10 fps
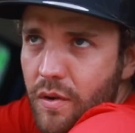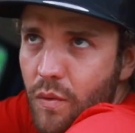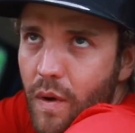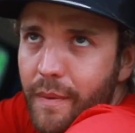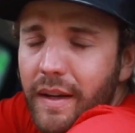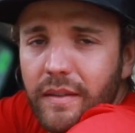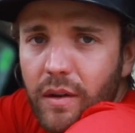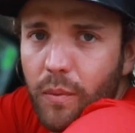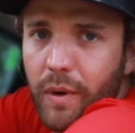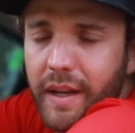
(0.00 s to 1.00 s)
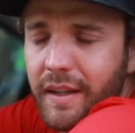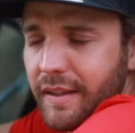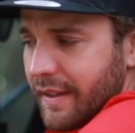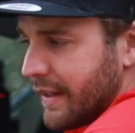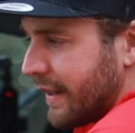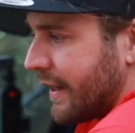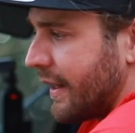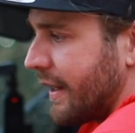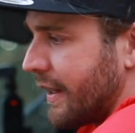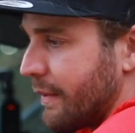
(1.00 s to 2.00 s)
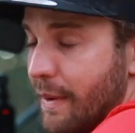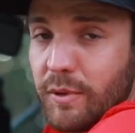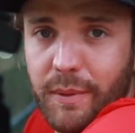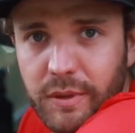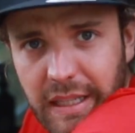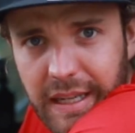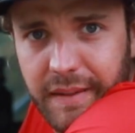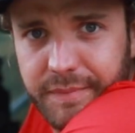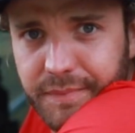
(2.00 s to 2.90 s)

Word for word: nueva o buena y vamos a montarla.